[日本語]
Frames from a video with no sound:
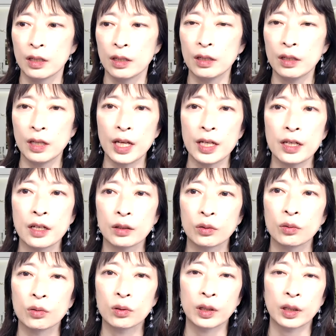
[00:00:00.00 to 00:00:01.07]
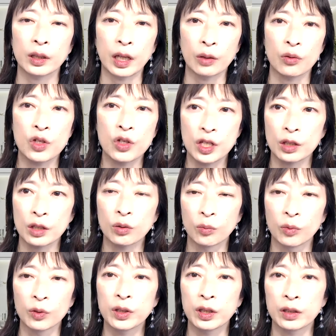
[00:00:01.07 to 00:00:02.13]
何がどう楽しいと
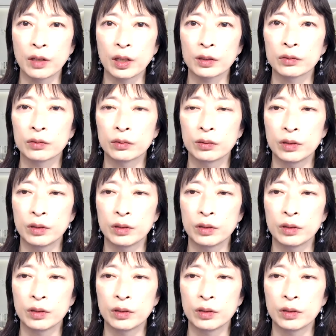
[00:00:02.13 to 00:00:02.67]
思ってるか、